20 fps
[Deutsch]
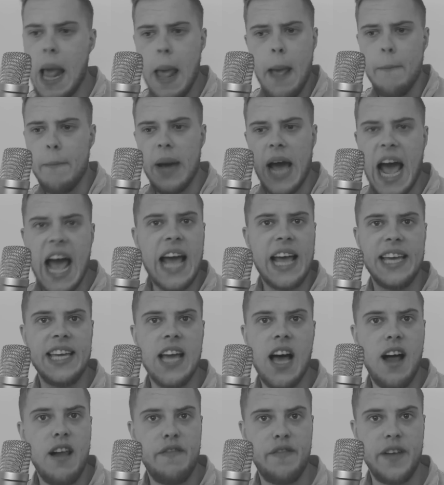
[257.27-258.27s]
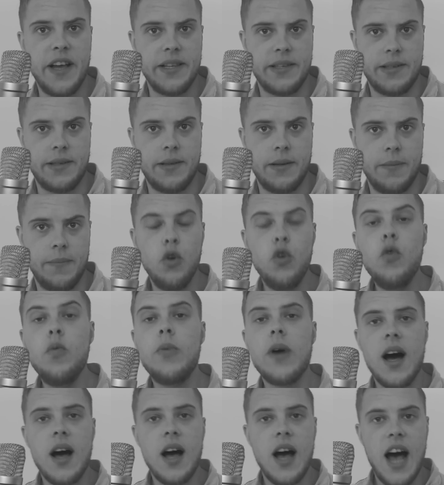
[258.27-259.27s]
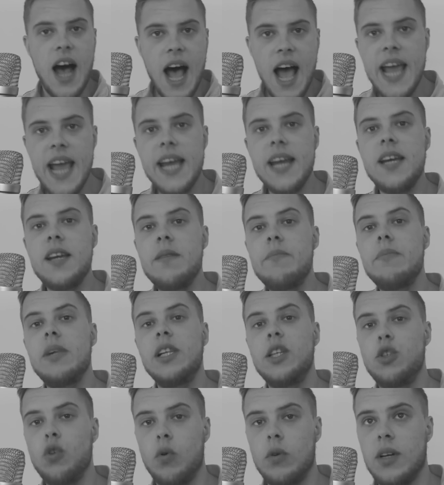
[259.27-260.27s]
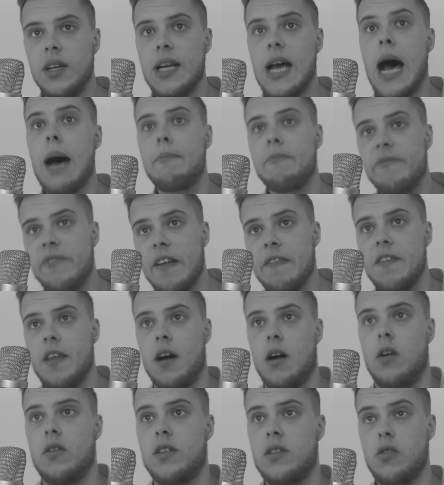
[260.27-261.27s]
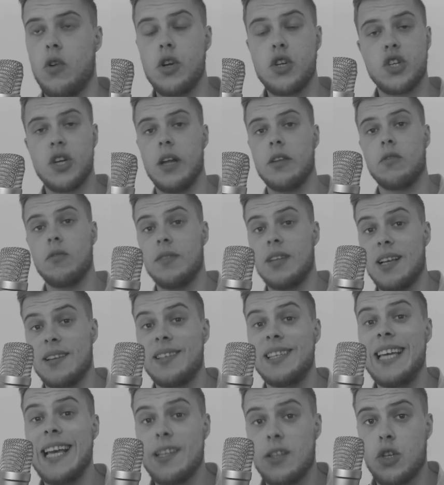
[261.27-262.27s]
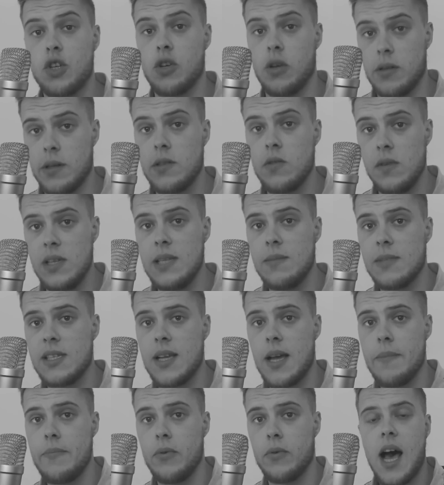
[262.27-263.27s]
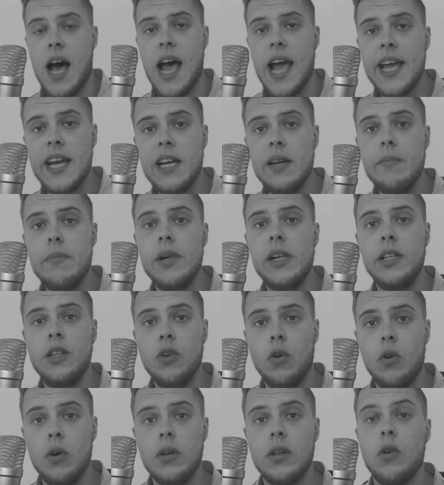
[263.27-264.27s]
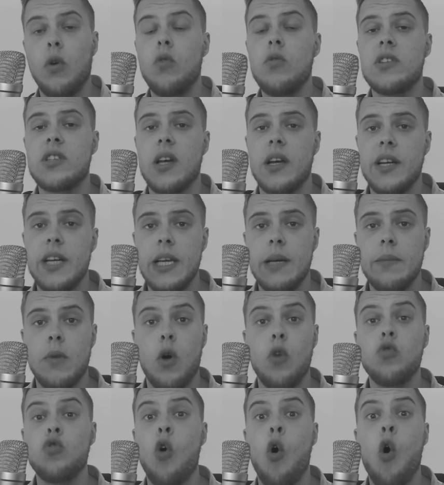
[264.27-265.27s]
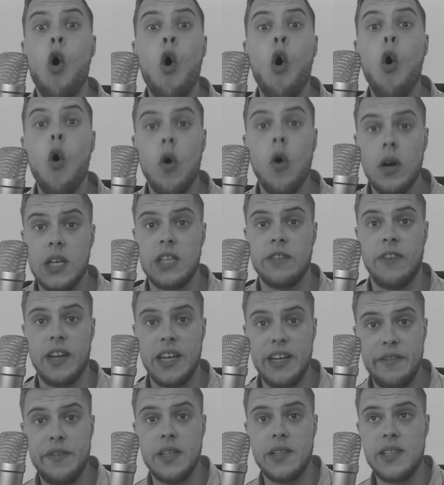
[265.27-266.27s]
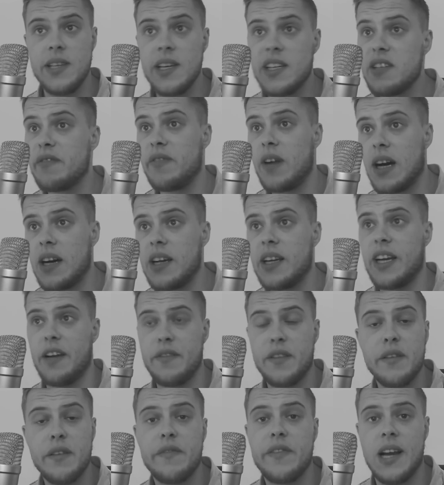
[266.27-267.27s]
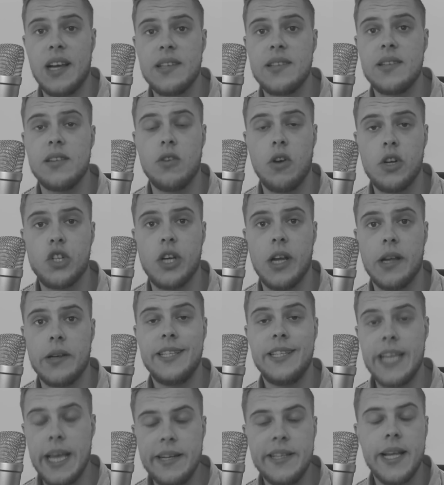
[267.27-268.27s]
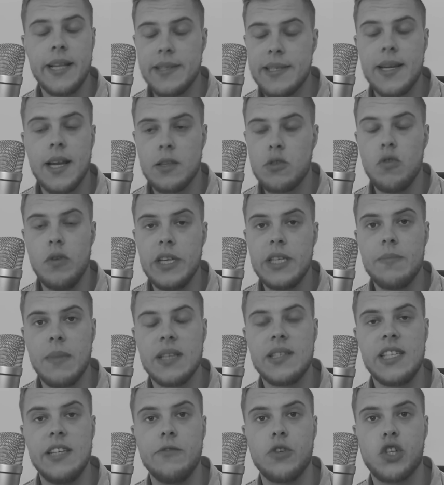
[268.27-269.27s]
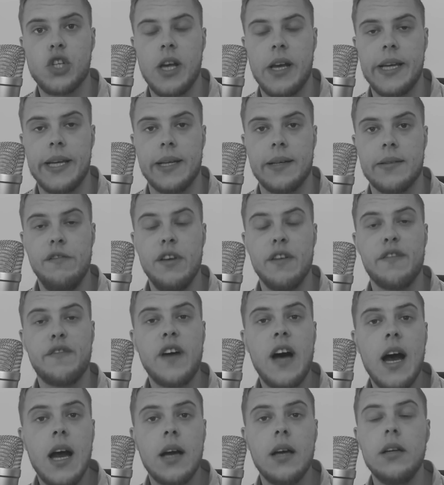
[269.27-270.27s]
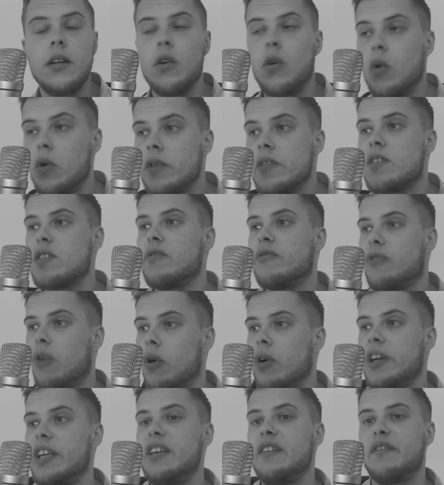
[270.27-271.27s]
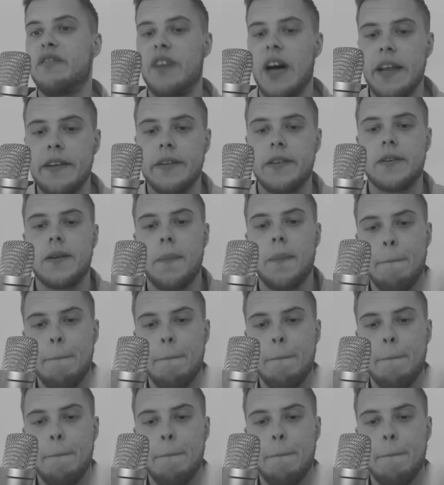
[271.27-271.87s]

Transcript: brachial fest. Über eine Million Abwanderer aus Deutschland und das jetzt schon zu diesem Zeitpunkt. Eine Million Unternehmer und hochqualifizierte Fachkräfte verlassen Deutschland. Tendenz natürlich massiv steigend. Wir fahren uns vor die Wand